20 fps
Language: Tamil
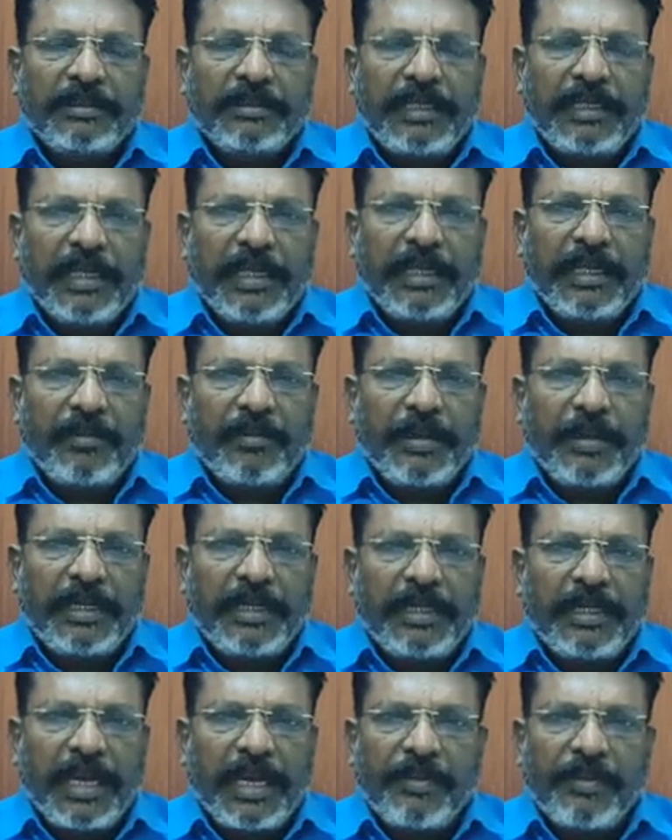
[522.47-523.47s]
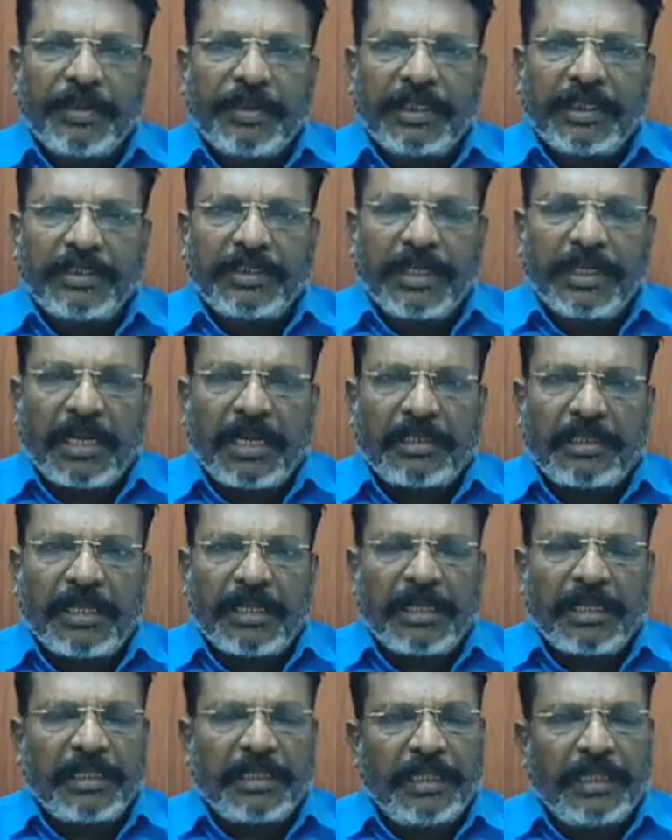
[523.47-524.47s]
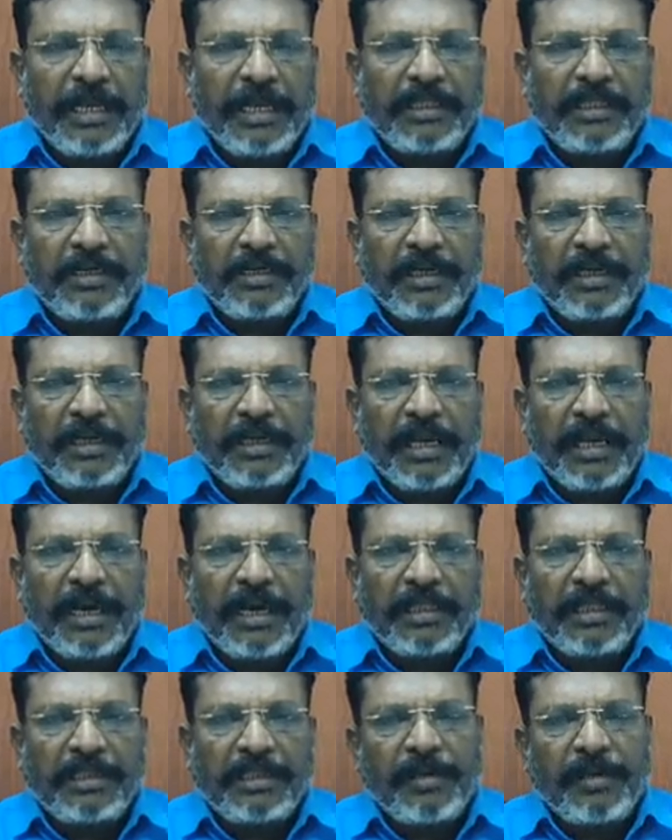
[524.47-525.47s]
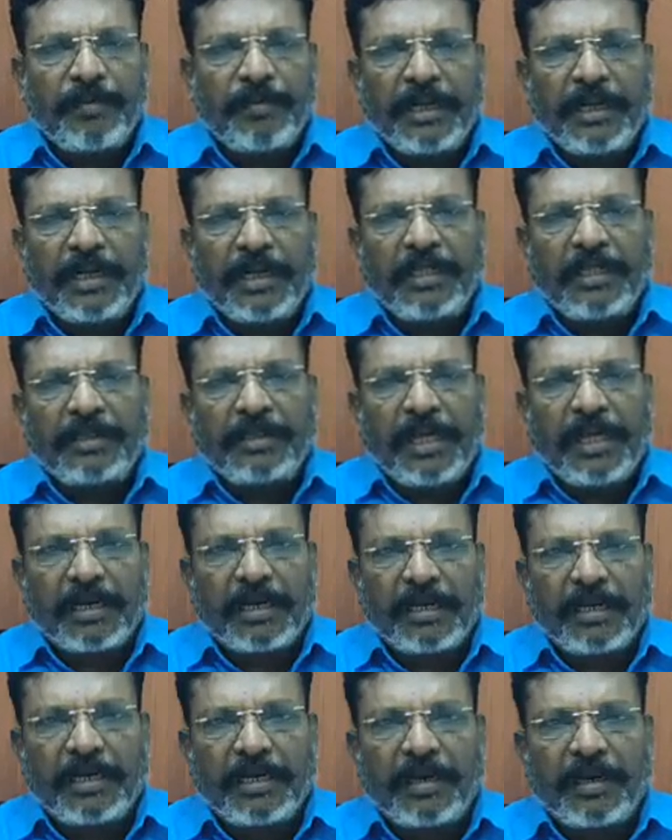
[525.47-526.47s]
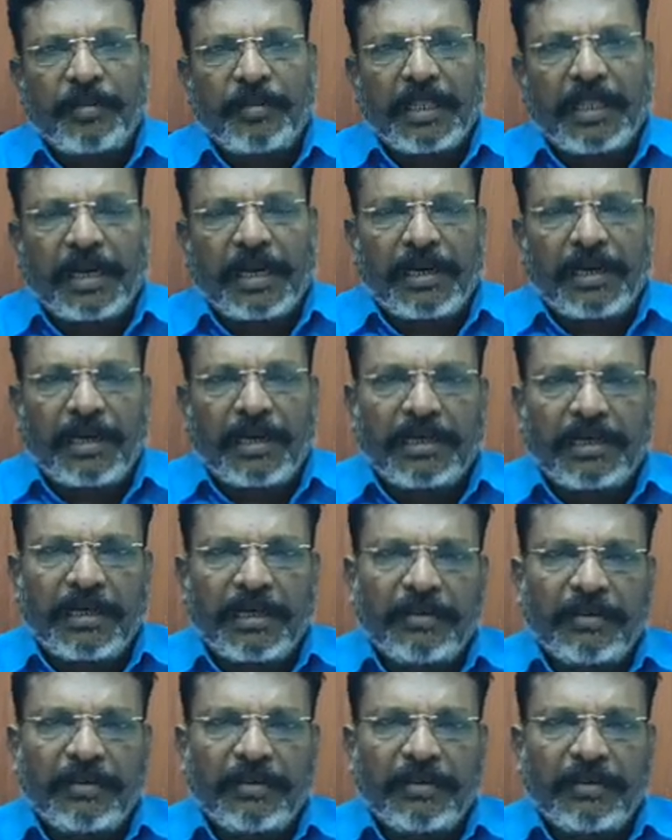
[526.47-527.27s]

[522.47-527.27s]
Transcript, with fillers: சென்னகரம்பட்டி கிராமத்தை சார்ந்த தலித்துகள் ஏலத்தில் பங்கெடுத்தார்கள் என்பதற்காக